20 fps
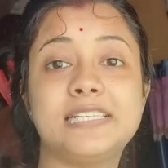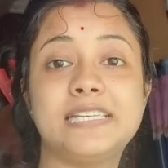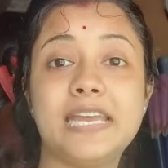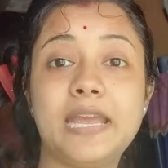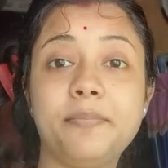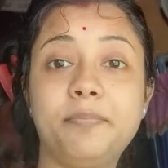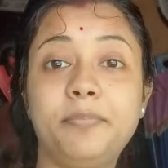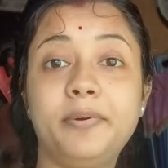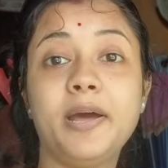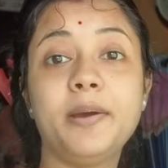
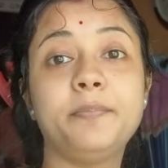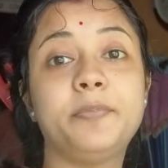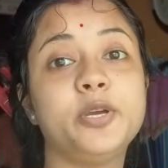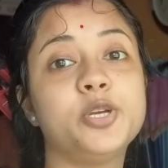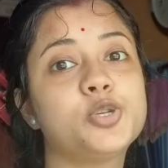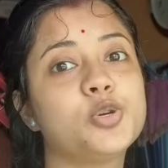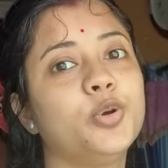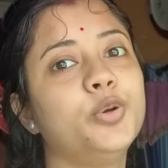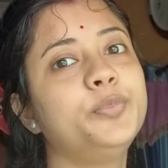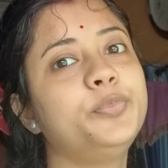শেপরা
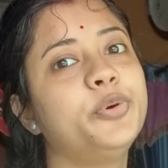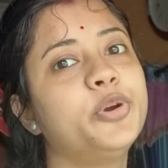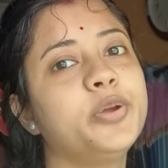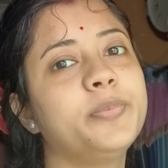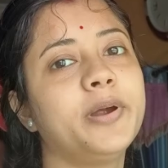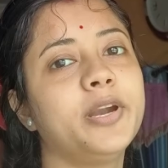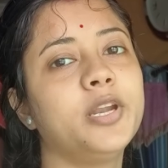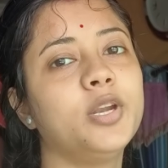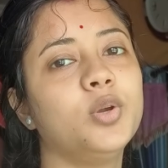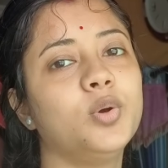ভীষণ
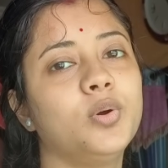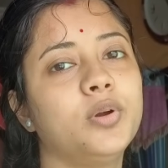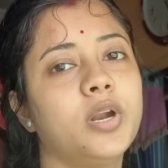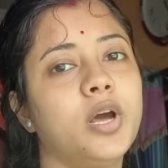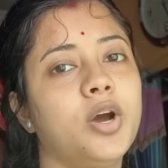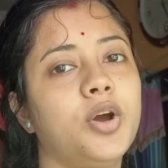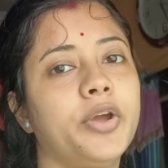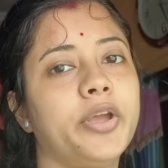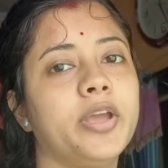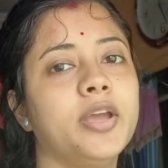পরিমাণে
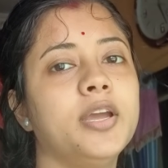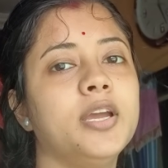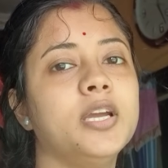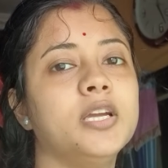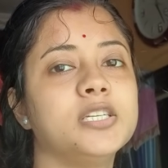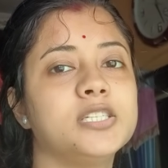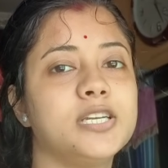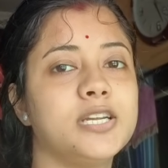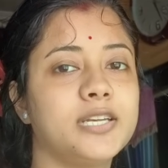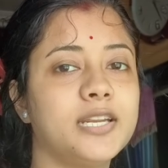নোংরা হয়
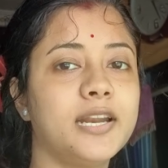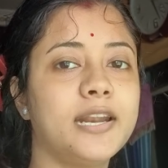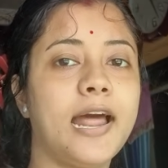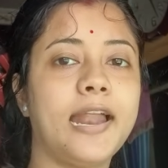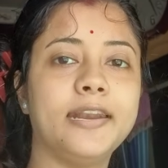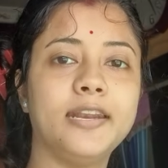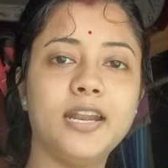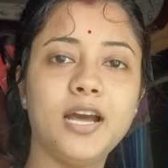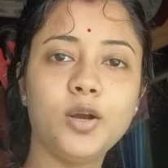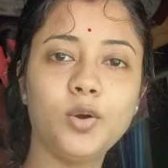সেটা
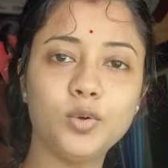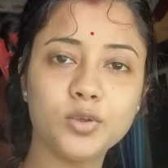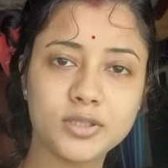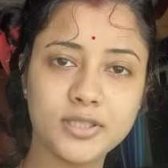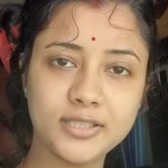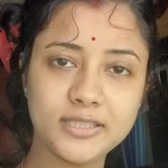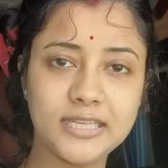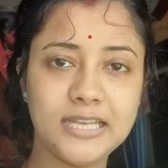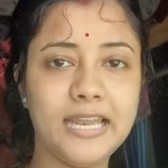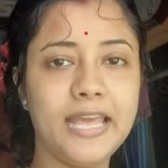রান্না
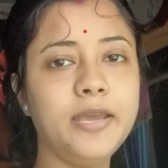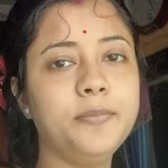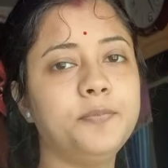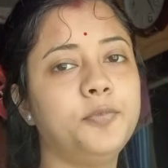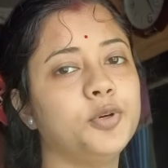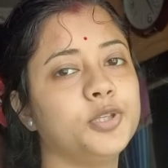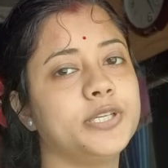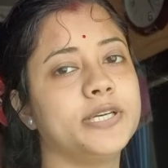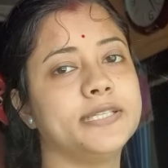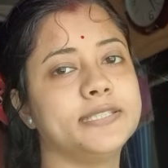করতে দিলেই
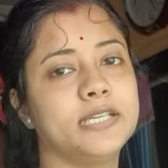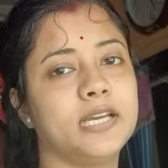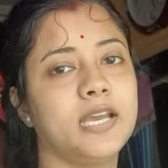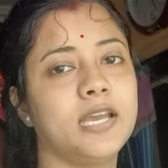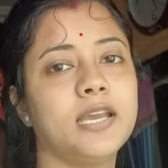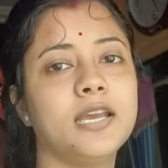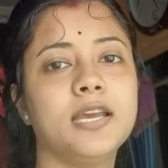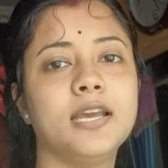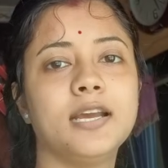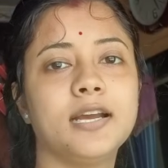বোঝা যায়
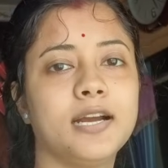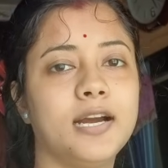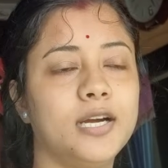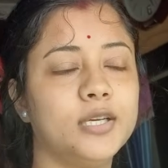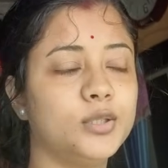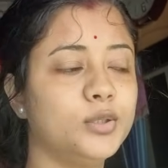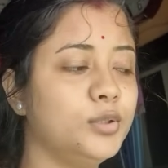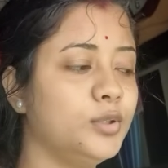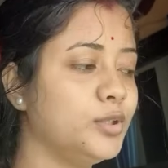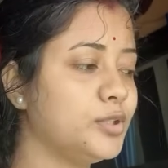
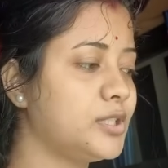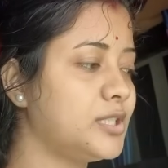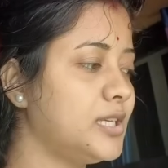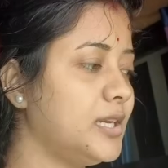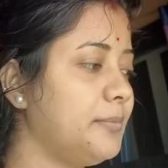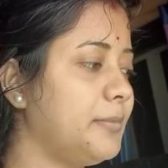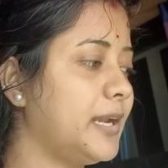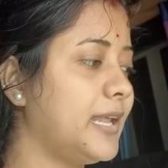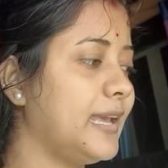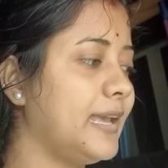কারণ হচ্ছে
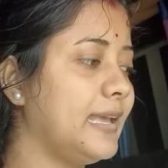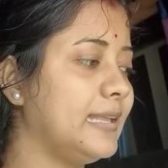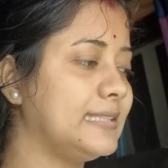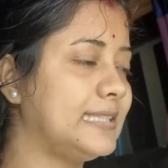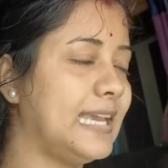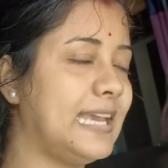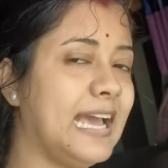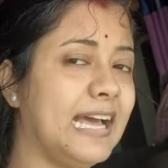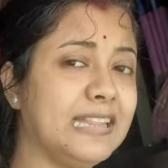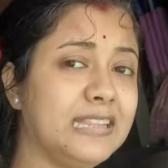মানে
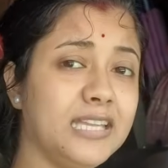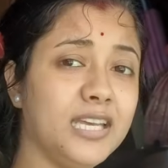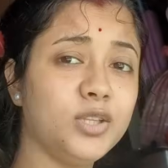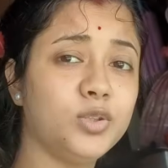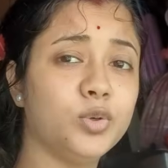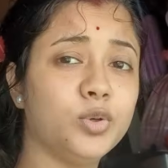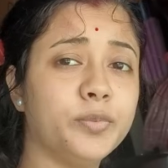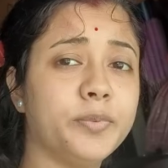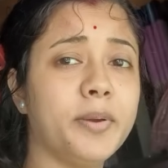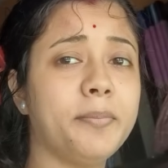যেই হাত দিয়ে
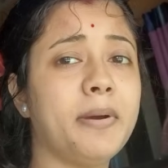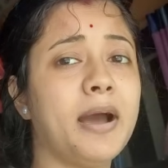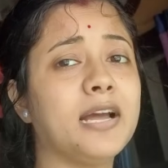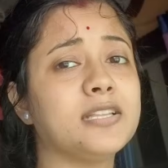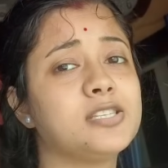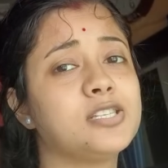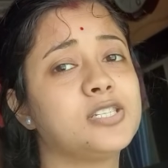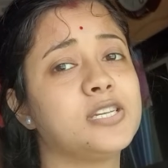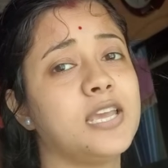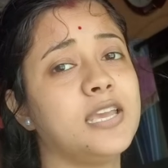ধরবে
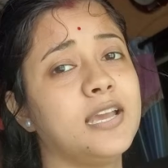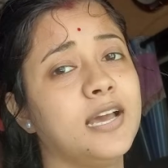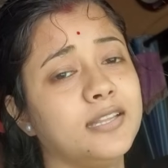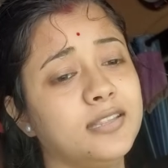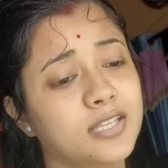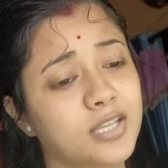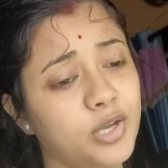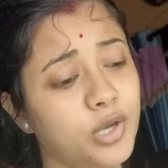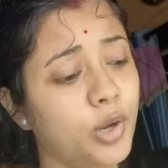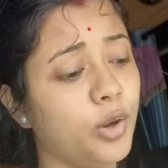মাছ সেই হাত
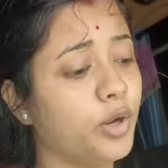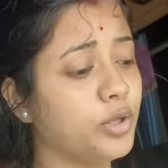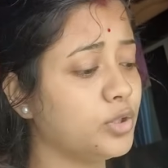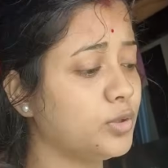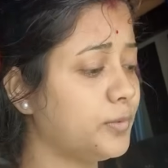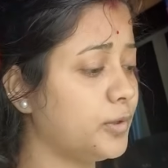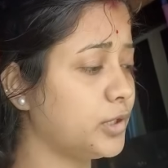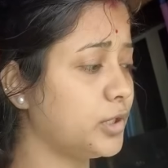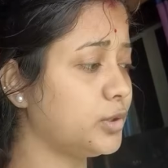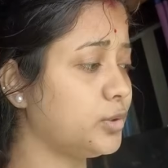দিয়ে হয়তো
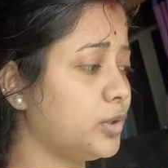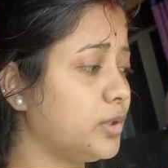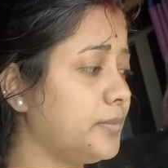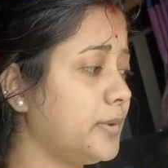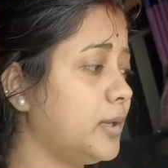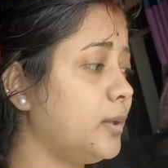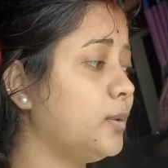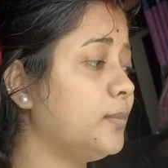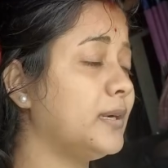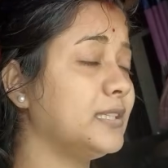বইটা ধরে
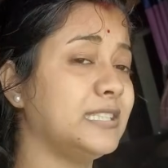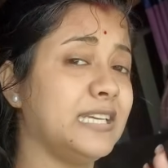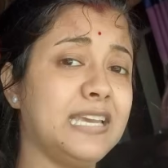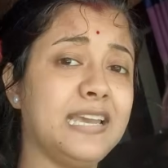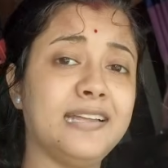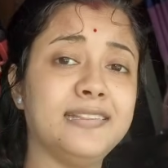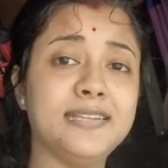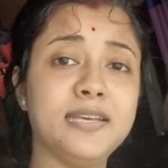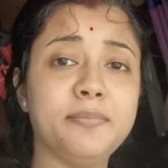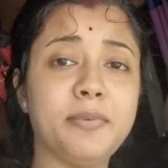ফেললো বা যেই
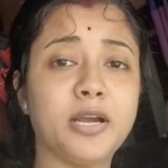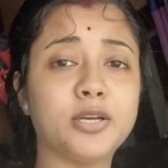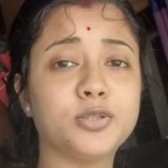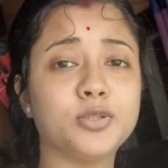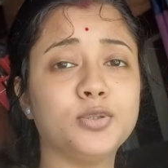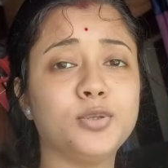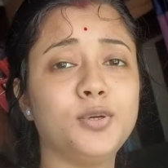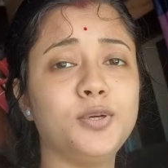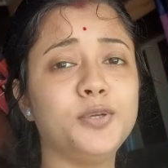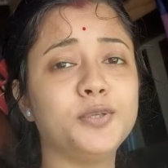হাত দিয়ে মাংস
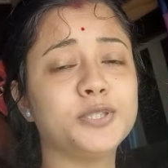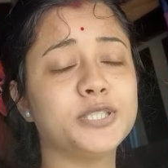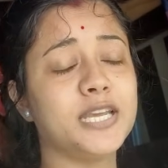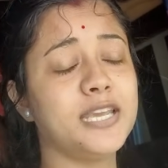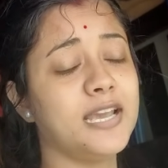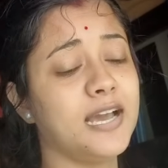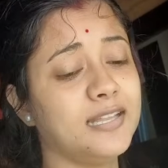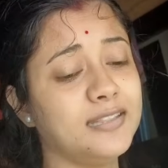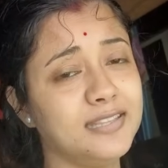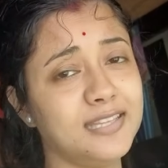ধরলো
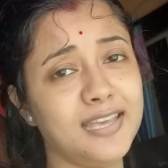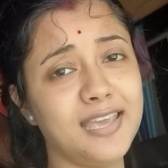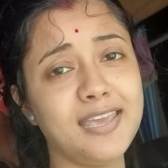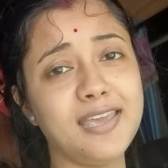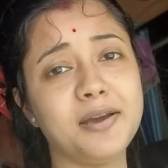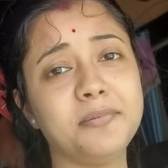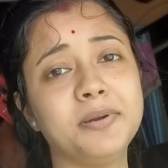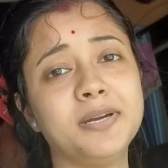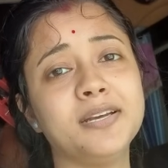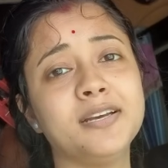সেই হাত দিয়েই
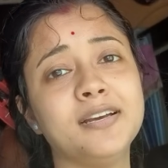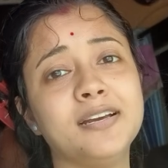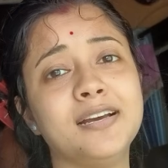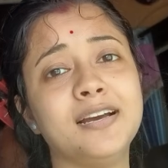আবার